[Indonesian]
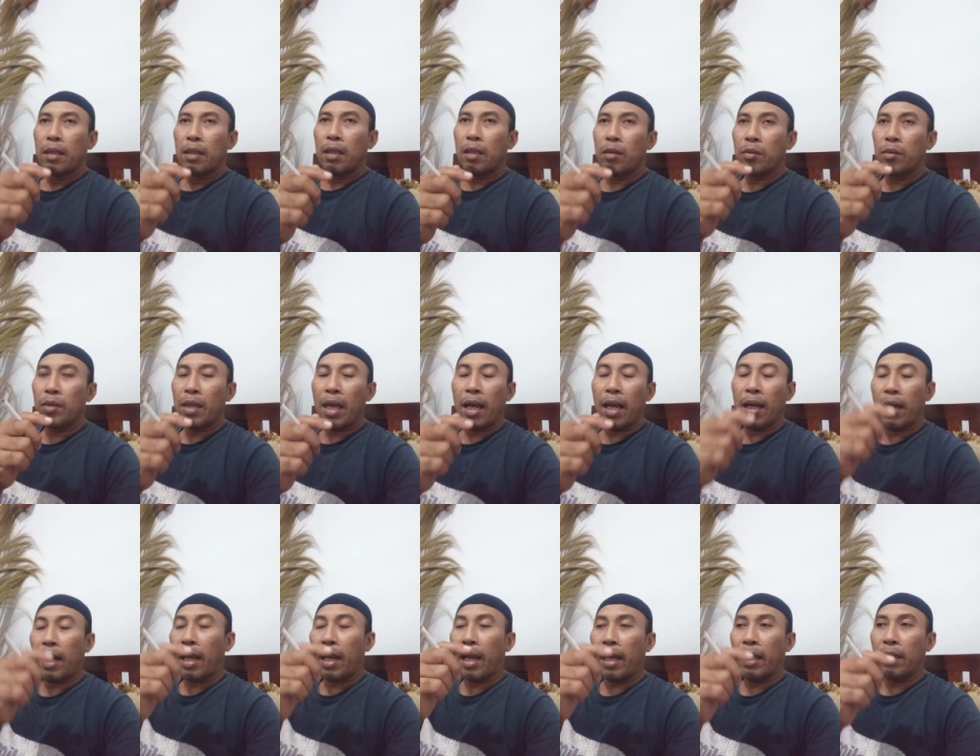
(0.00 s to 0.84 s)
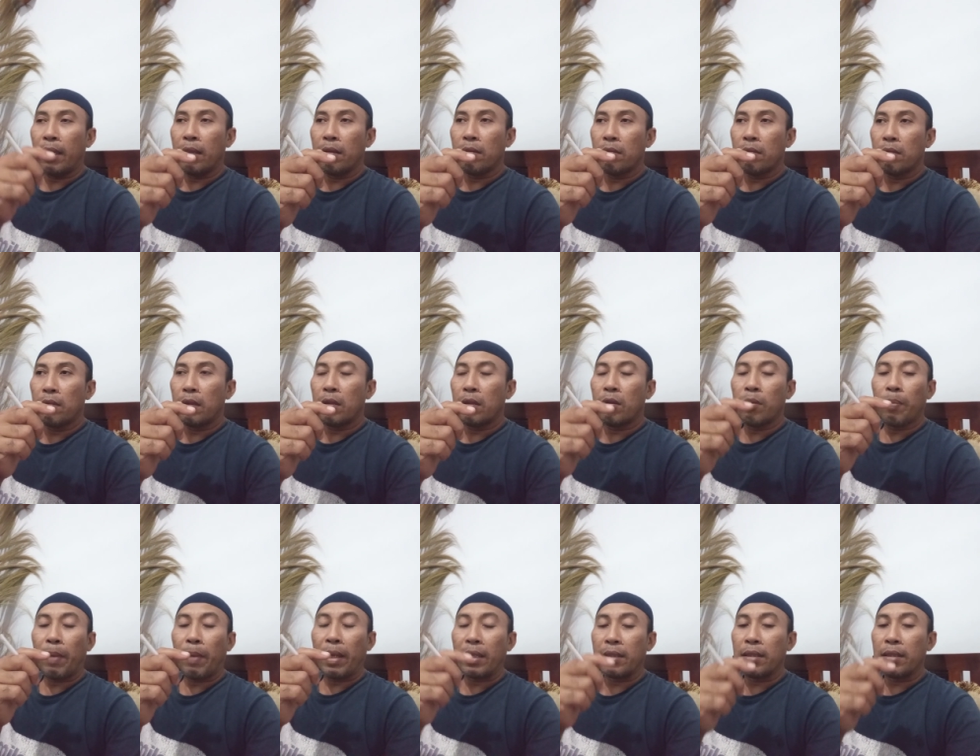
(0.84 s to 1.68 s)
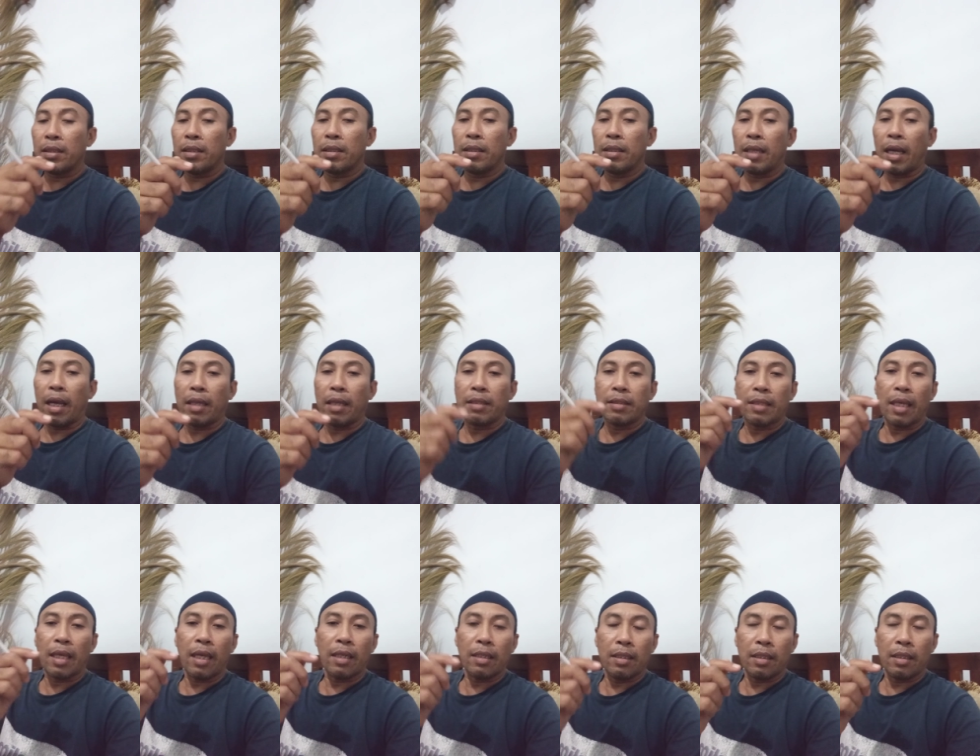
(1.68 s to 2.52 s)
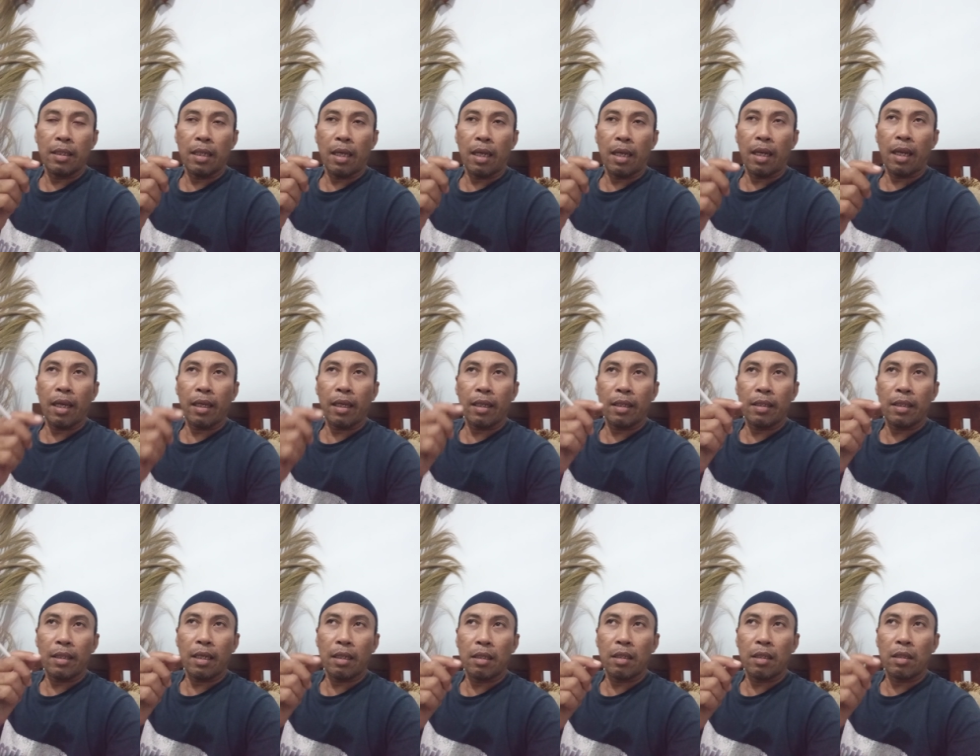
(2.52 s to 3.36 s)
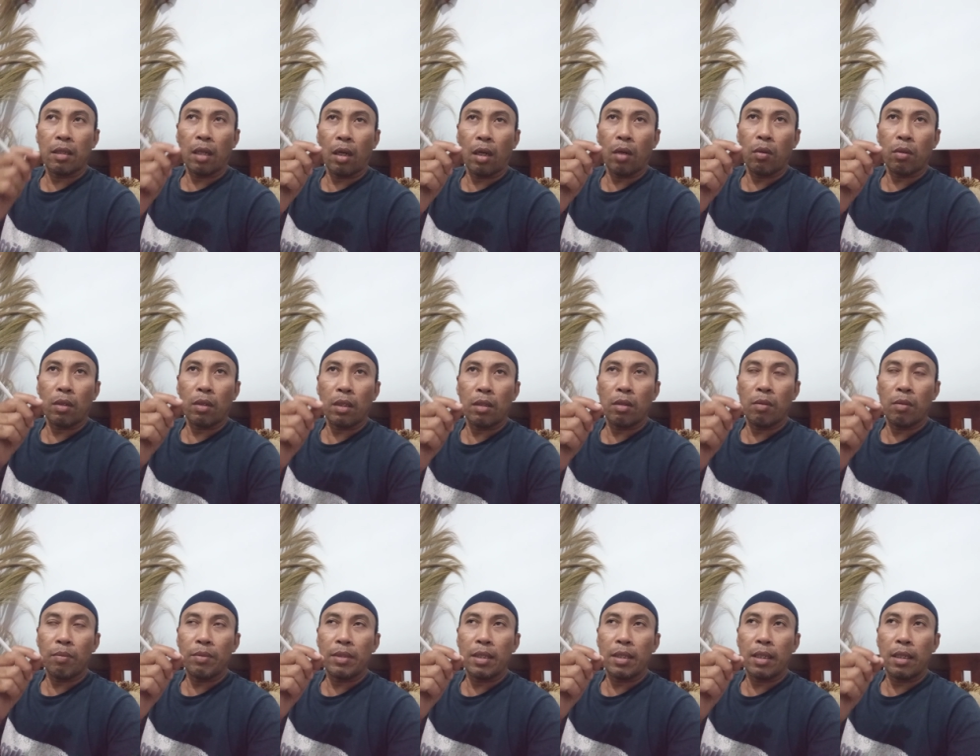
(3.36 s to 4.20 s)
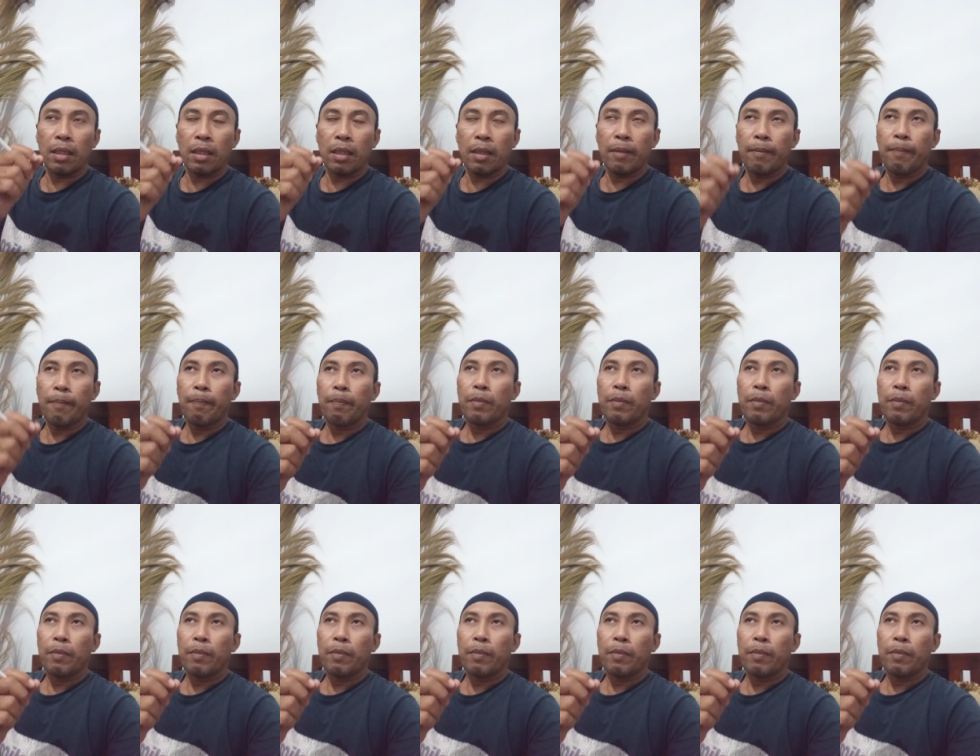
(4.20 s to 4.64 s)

itu yang lain itu pasti nggak jadi eh, akhirnya di telur itu menjadi